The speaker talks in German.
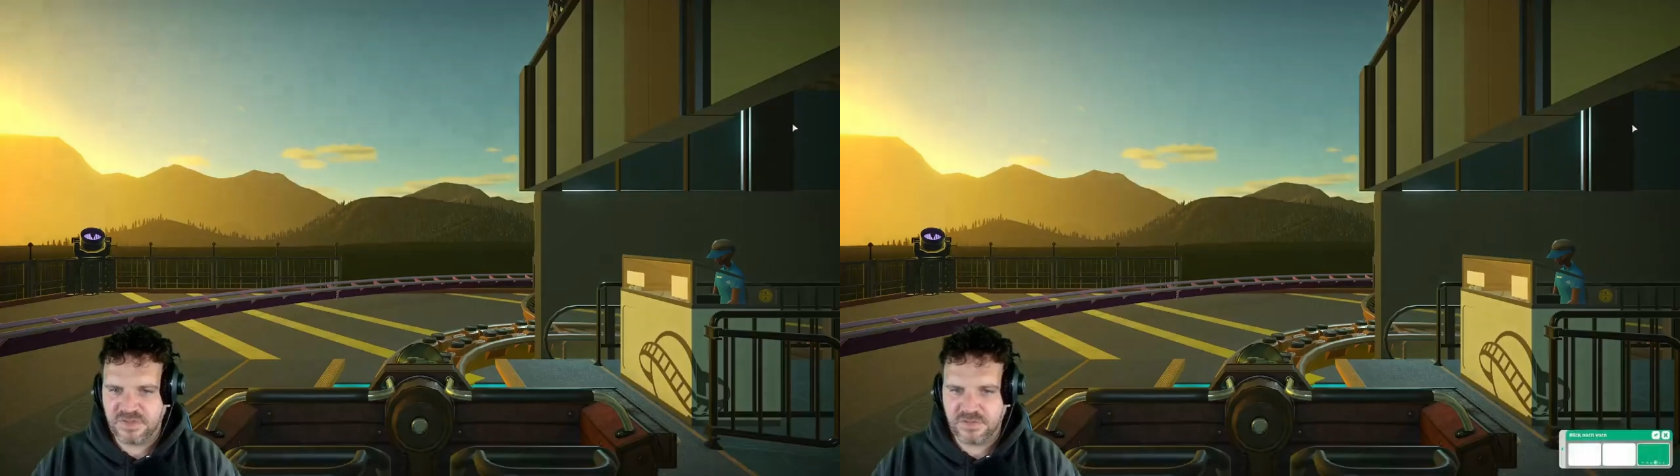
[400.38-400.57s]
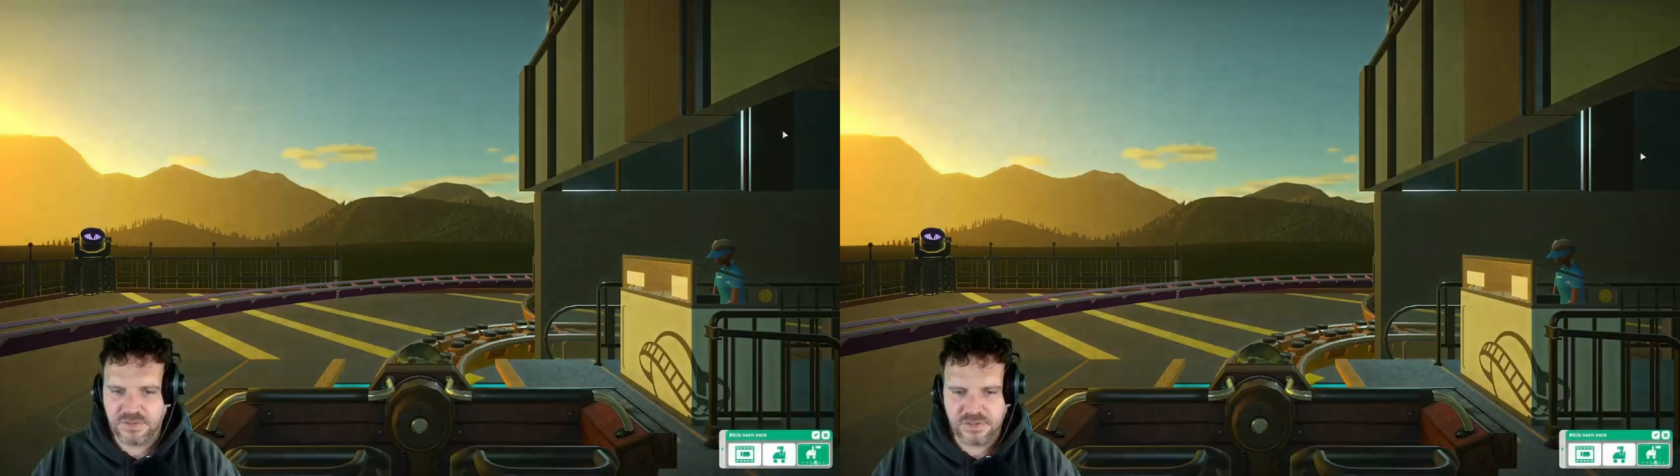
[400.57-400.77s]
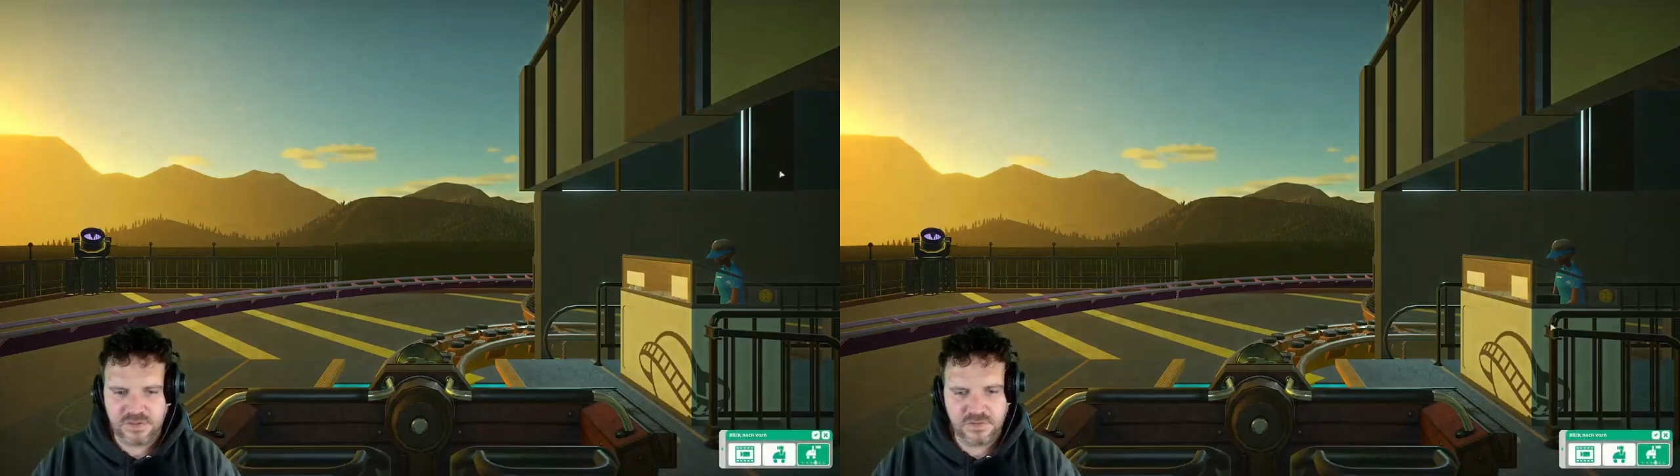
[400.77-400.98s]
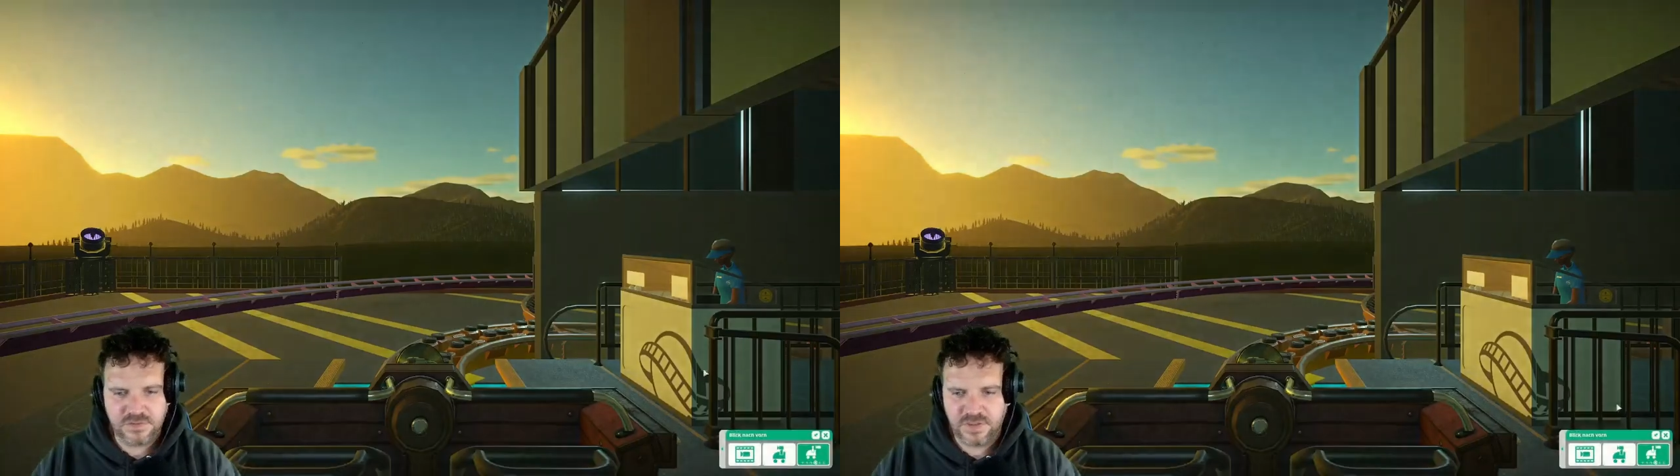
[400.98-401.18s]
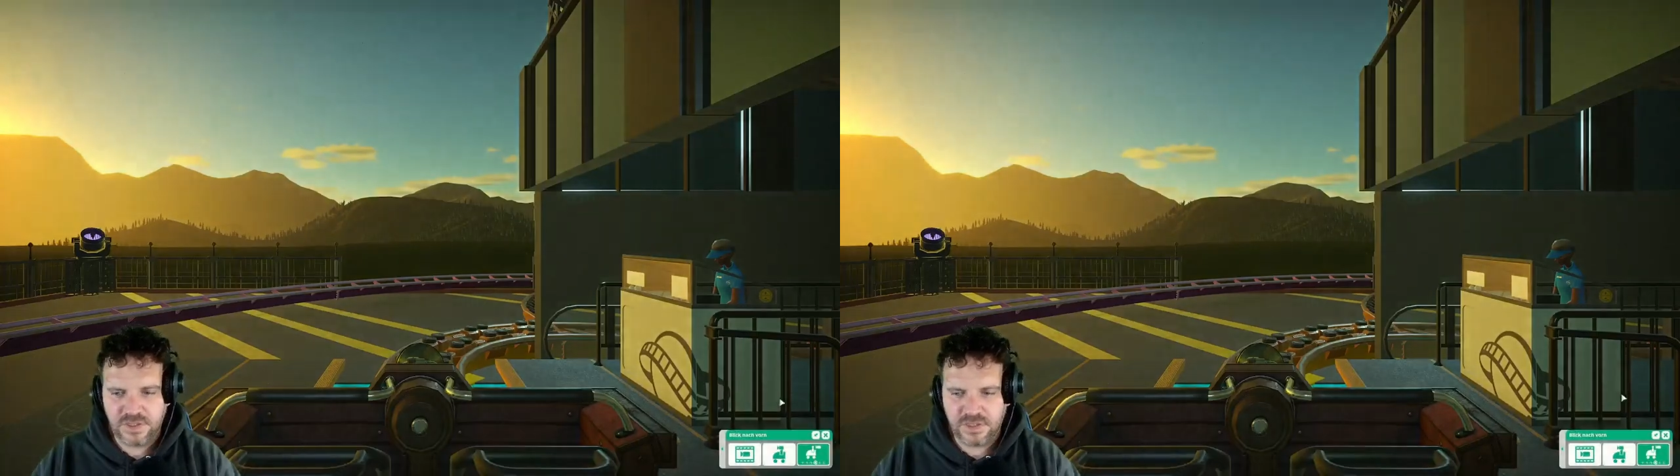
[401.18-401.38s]
das so richtig ist
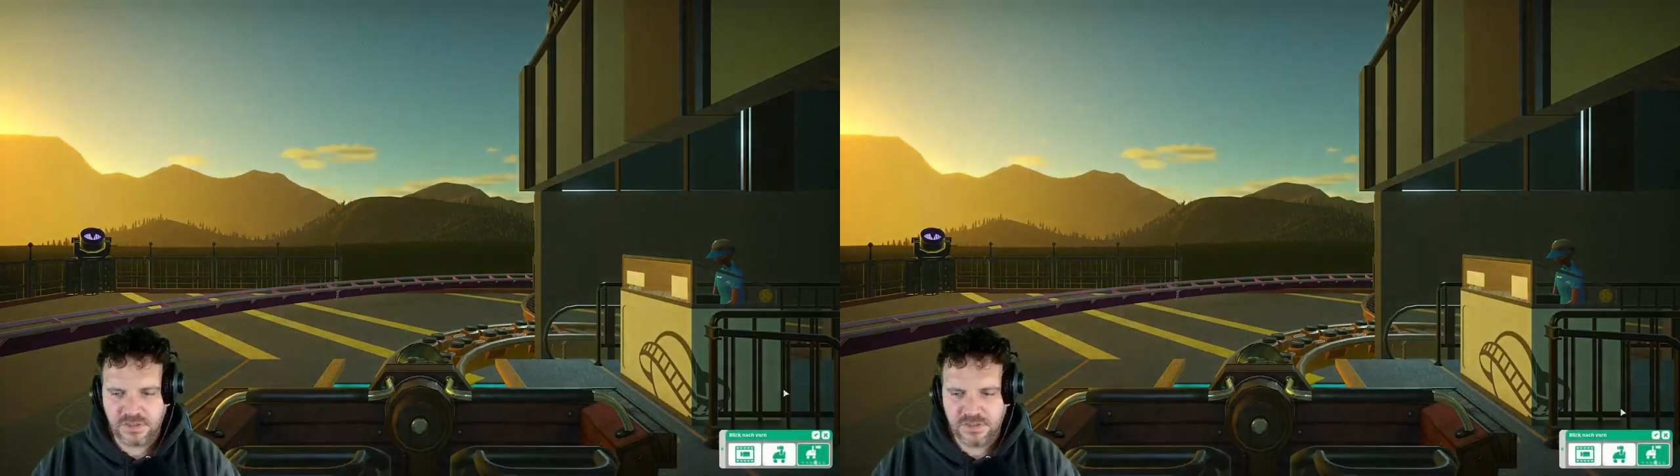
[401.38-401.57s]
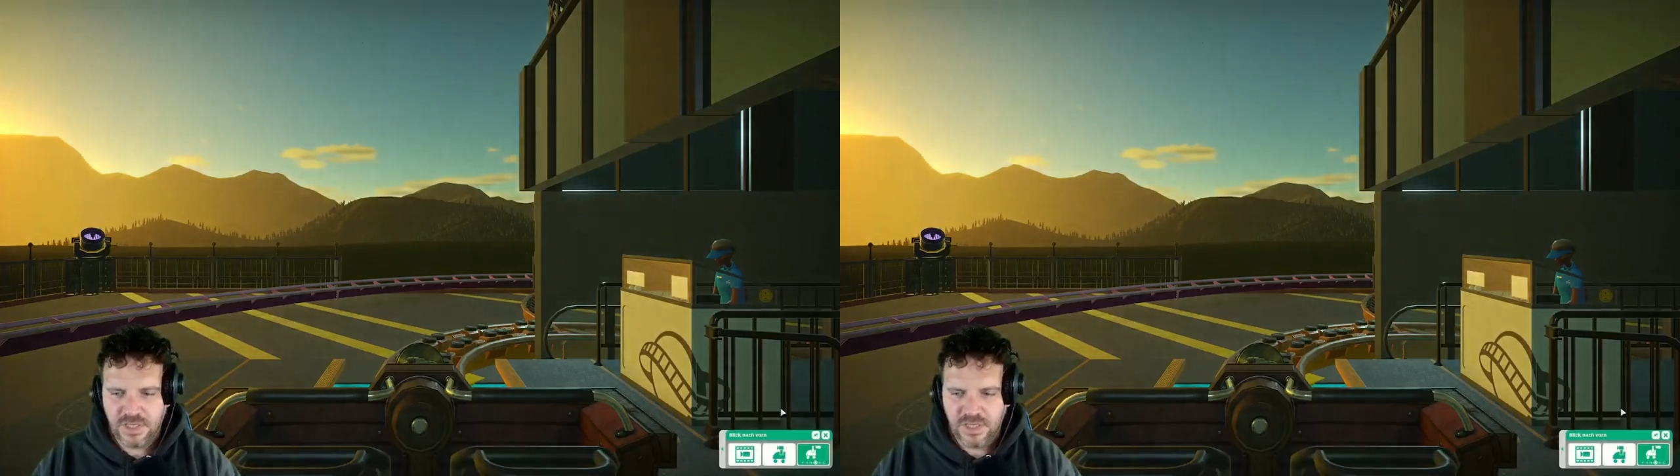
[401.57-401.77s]
oder nicht.